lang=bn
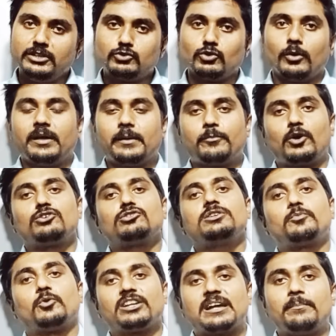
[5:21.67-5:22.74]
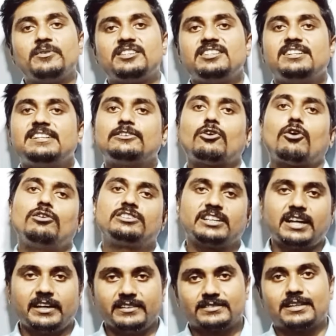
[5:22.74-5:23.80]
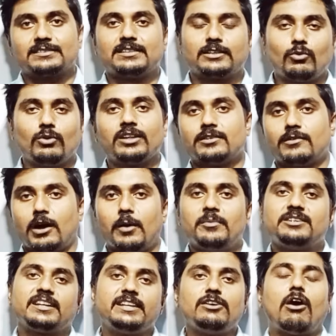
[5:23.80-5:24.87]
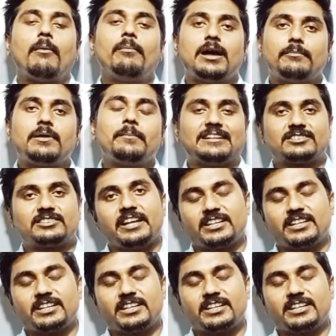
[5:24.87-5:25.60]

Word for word: চলবে এরপরে যদি পরীক্ষা পিছিয়ে যায় তখন সেটা ডিসকাশন করে দেওয়া হবে যে কিভাবে আমরা ব্যাচটা